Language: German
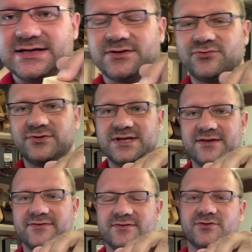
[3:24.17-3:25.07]
durch
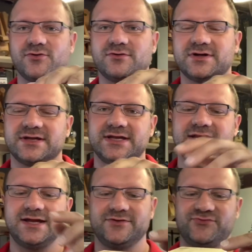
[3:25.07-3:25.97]
diesen Druck, der
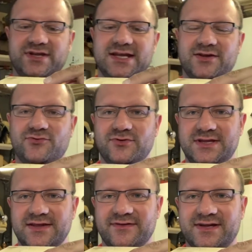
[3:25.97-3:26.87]
da entsteht, durch
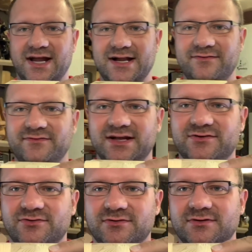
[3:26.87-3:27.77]
diese
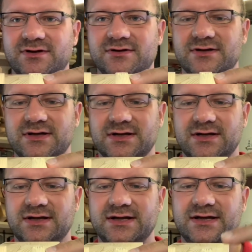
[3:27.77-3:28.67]
Kallwirkung,
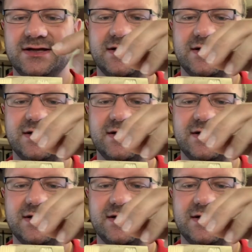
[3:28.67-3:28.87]
äh,